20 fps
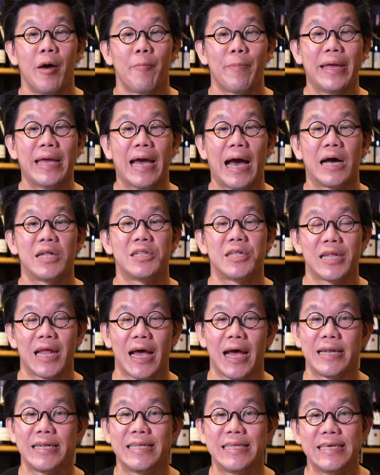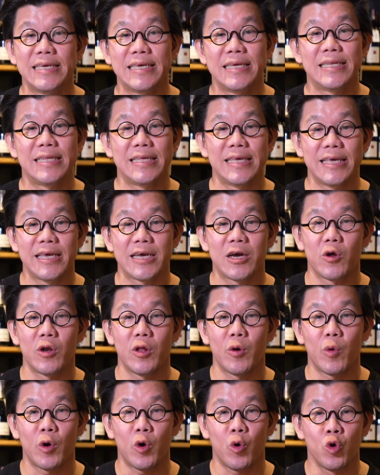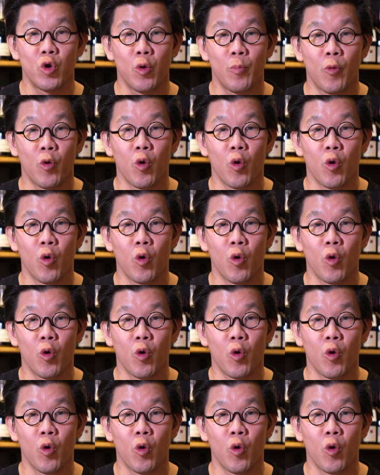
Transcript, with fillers: ไปหาสถานที่ที่เขาเรียกว่าอุณห